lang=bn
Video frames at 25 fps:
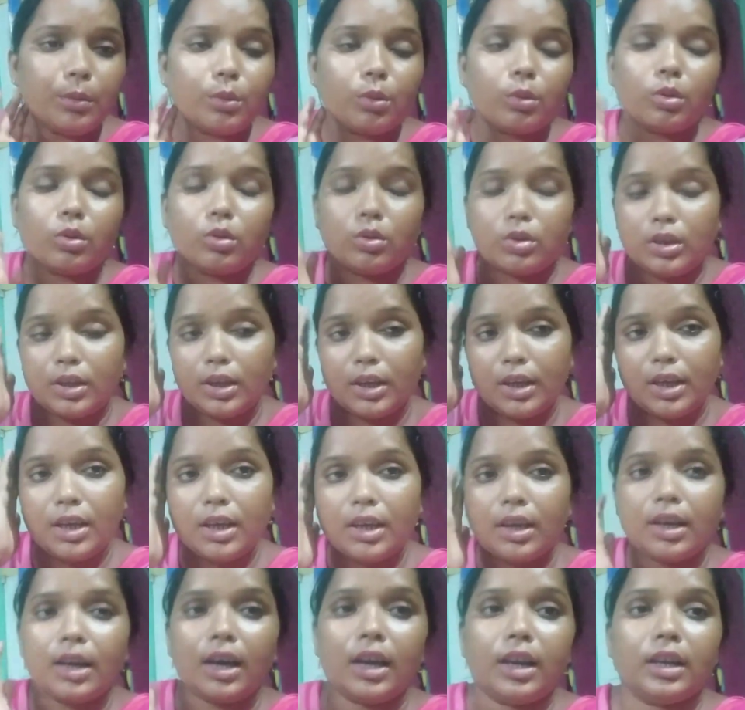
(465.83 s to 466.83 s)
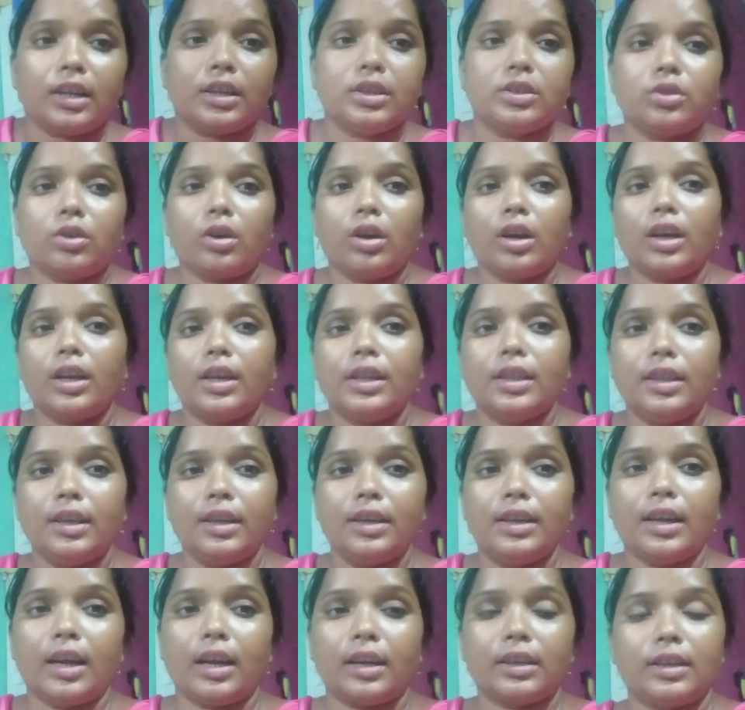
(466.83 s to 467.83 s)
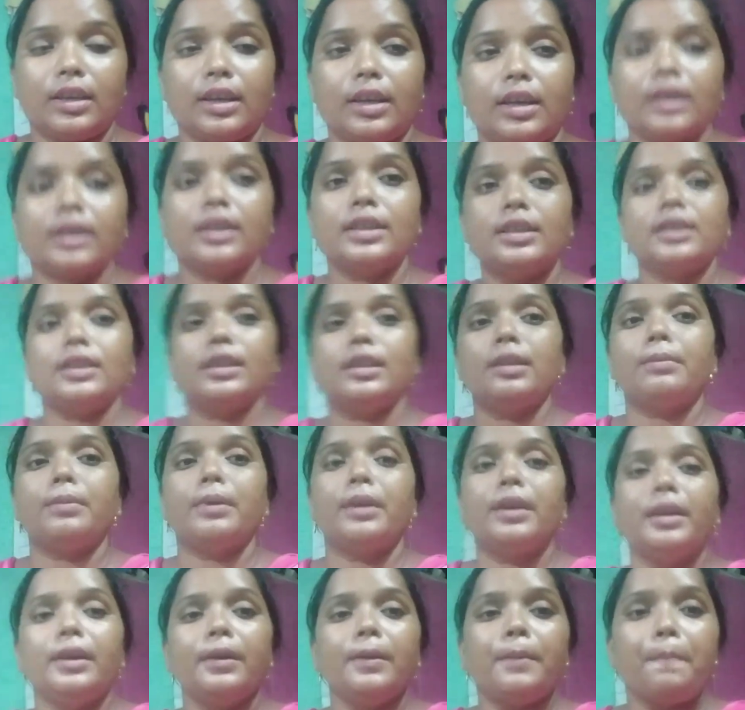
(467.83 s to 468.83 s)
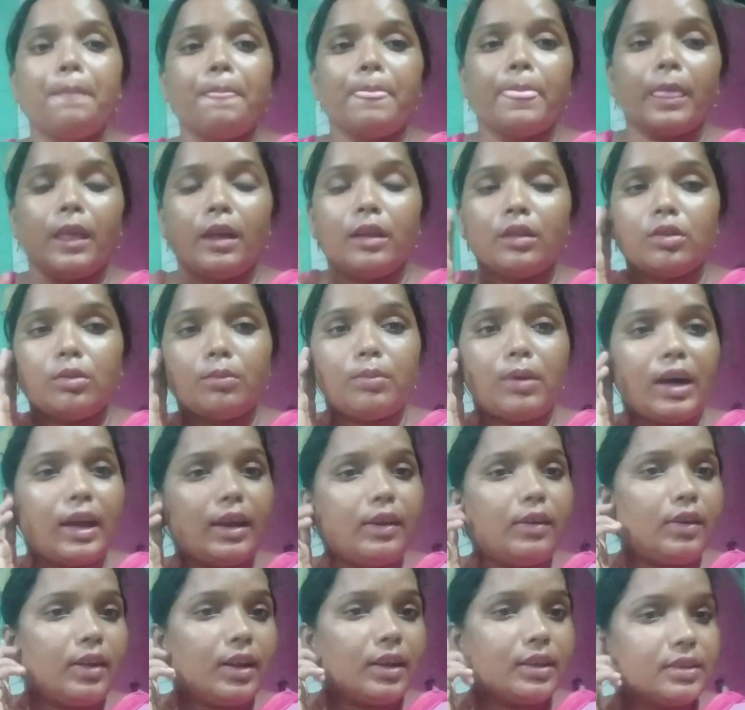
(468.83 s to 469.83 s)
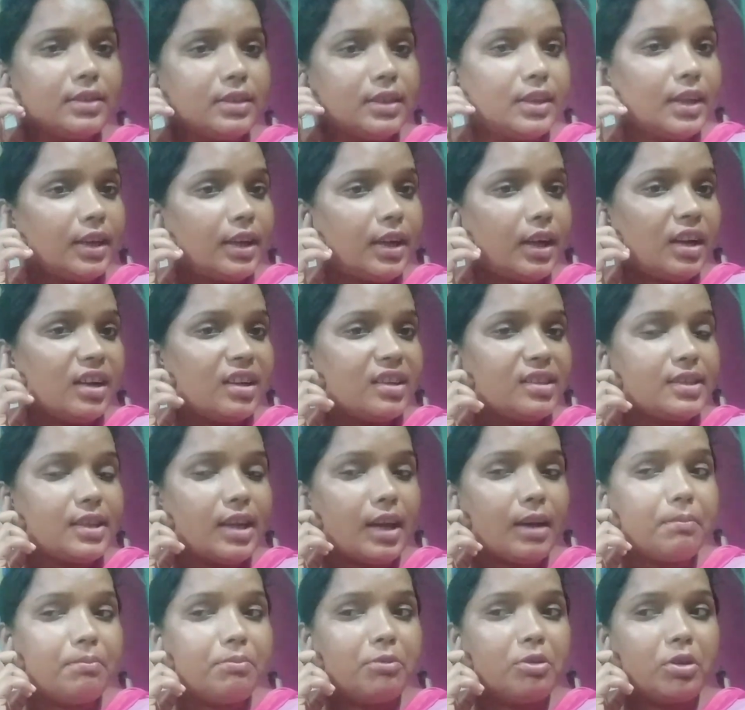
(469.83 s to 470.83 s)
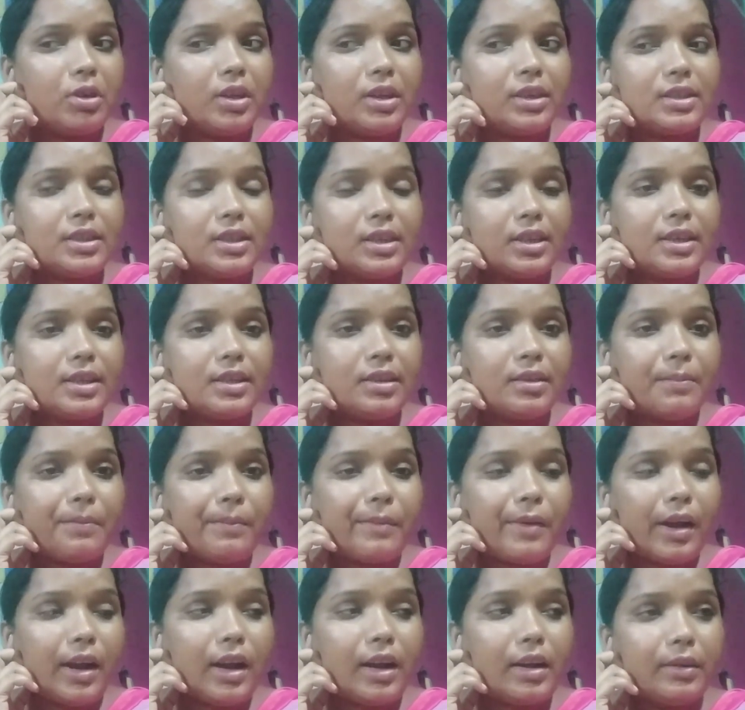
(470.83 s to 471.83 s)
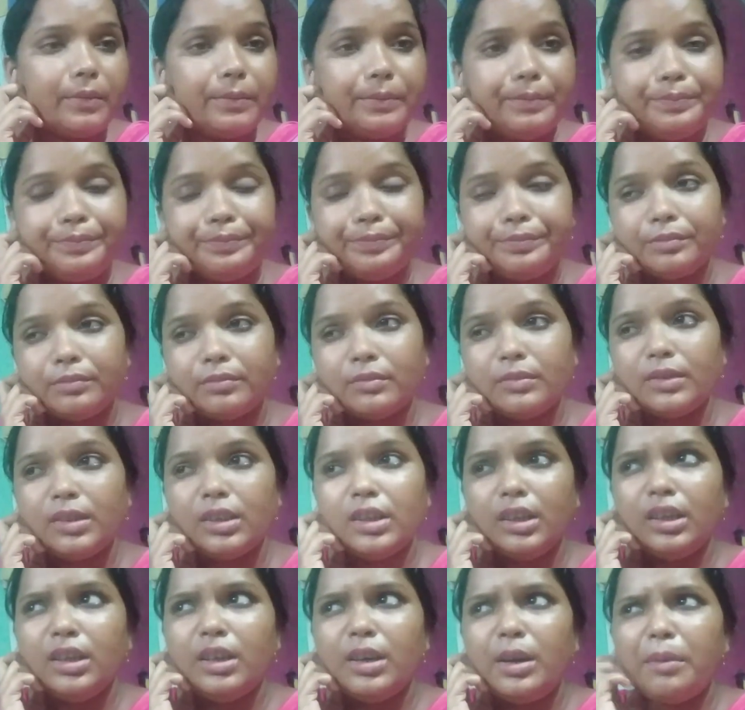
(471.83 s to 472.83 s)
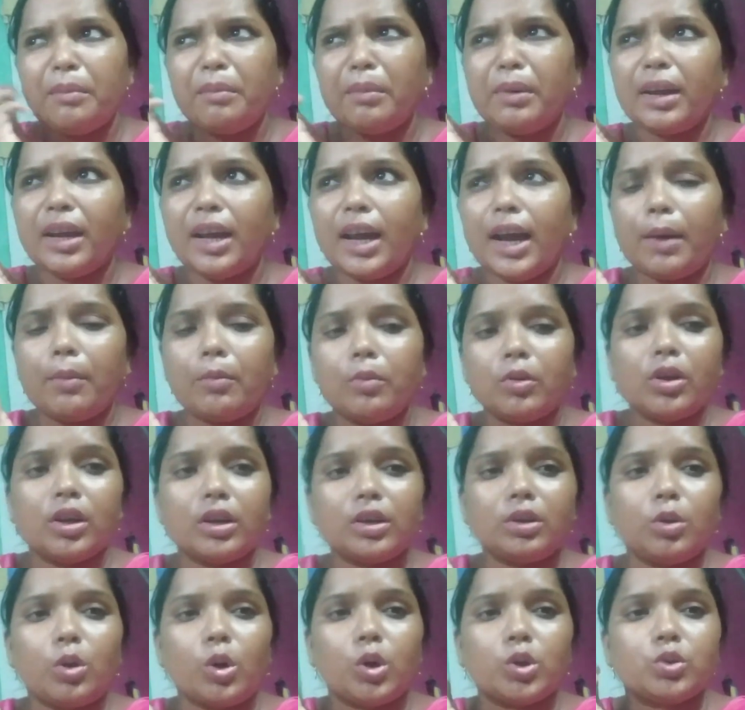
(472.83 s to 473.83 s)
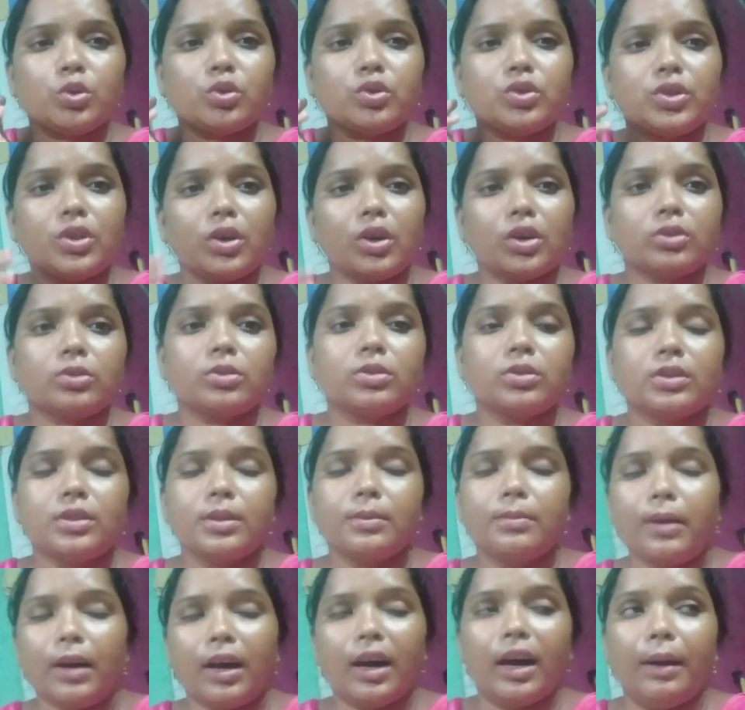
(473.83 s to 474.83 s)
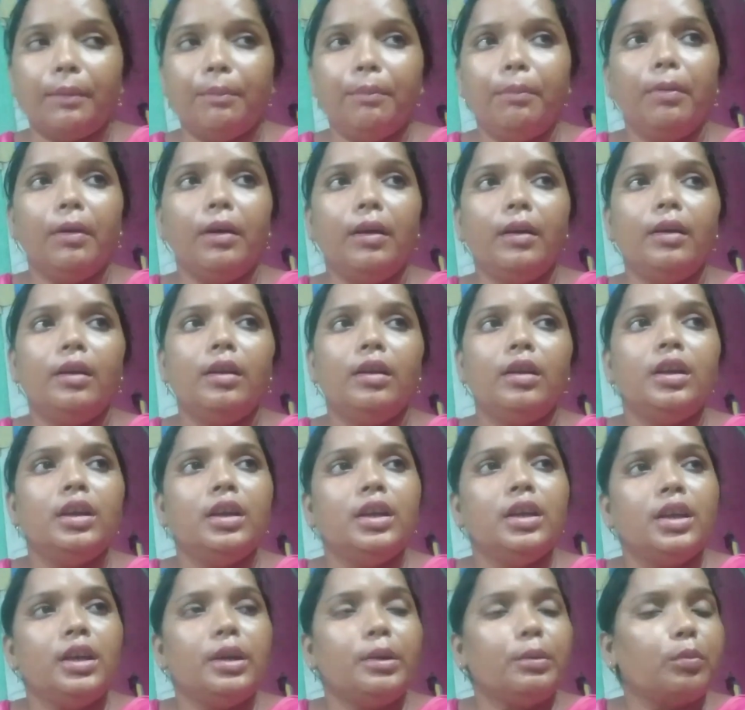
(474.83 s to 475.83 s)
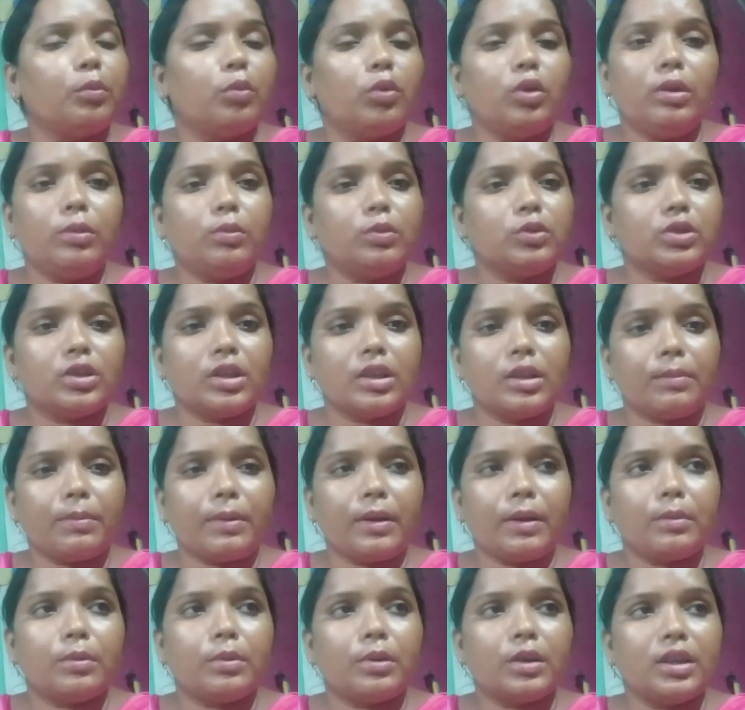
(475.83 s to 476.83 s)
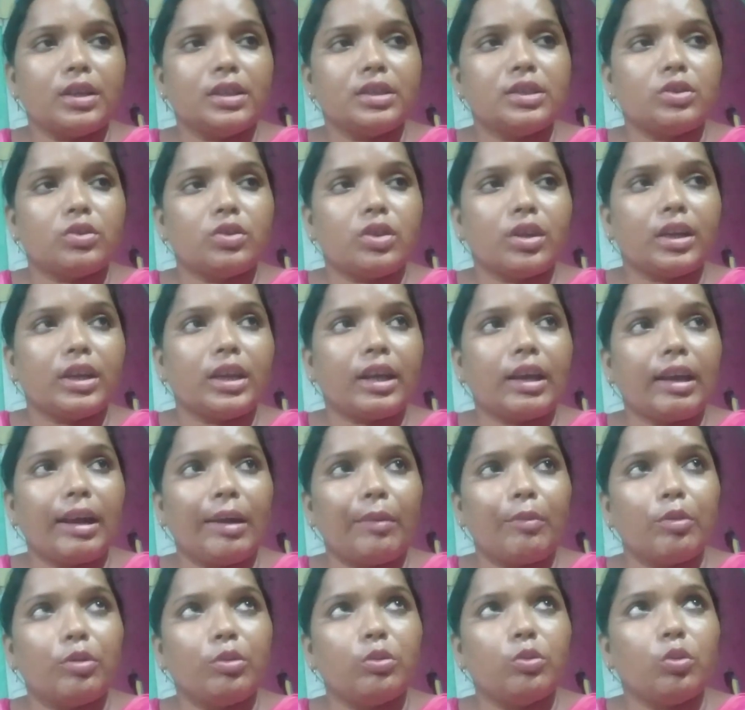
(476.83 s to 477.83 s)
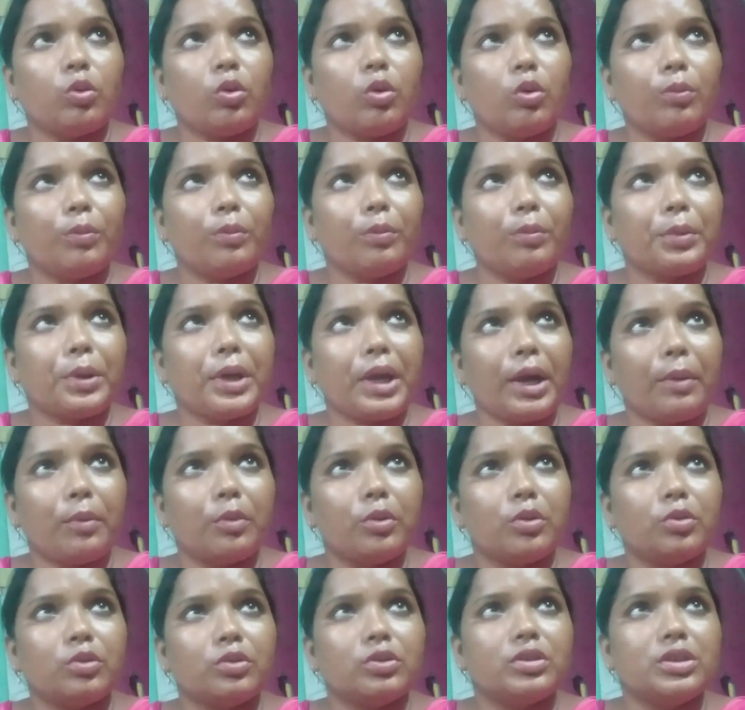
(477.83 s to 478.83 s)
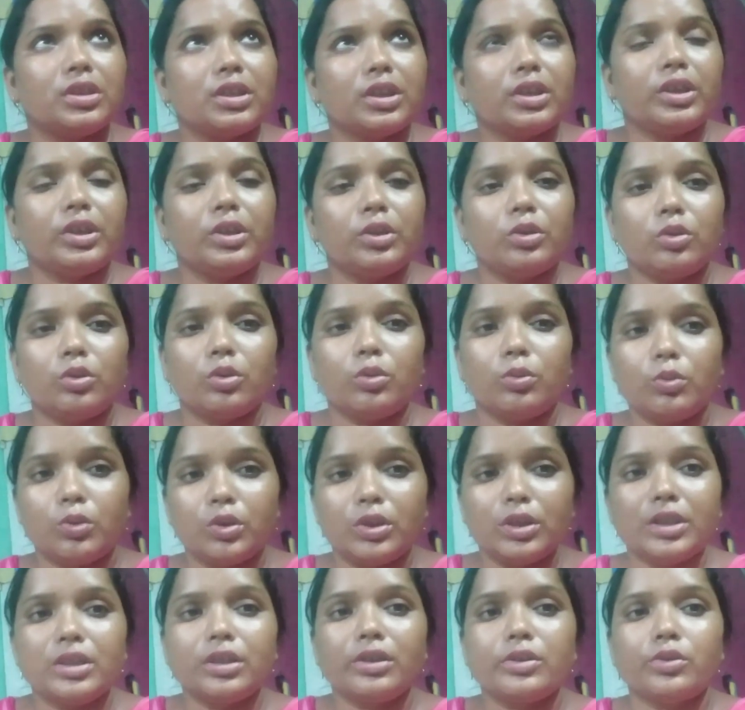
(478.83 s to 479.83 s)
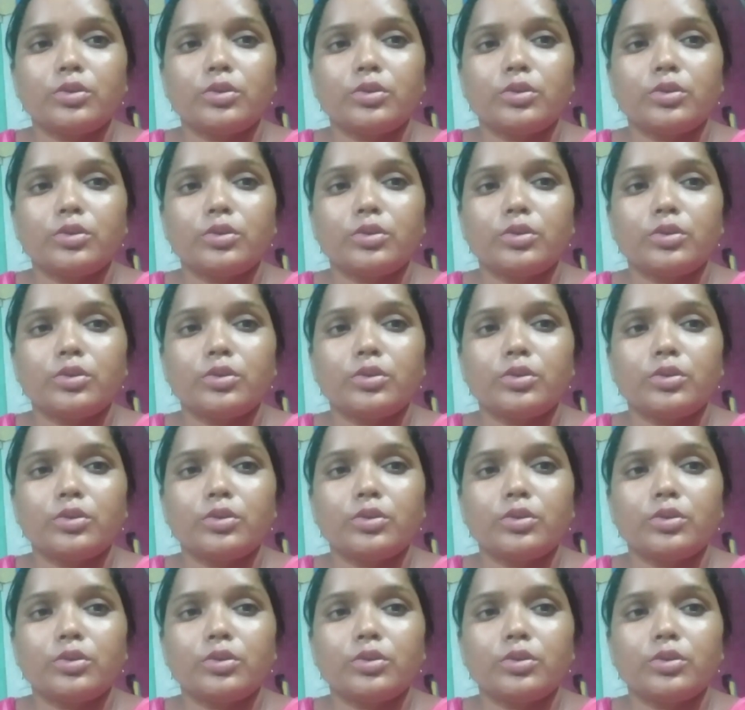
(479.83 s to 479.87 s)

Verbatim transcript: তো দেখি কালকে সকালের দিকে ডাক্তারখানে যেতে পারি তো ভালো লাগছে না এই কানটা ঝাঁপ ধরে আছে এই আর মানে কেমন একটা অস্বস্তি অস্বস্তি ভাব বলে বোঝাতে পারবো না যে ওটা কেমন কেমন হচ্ছে কিন্তু তবু নিজের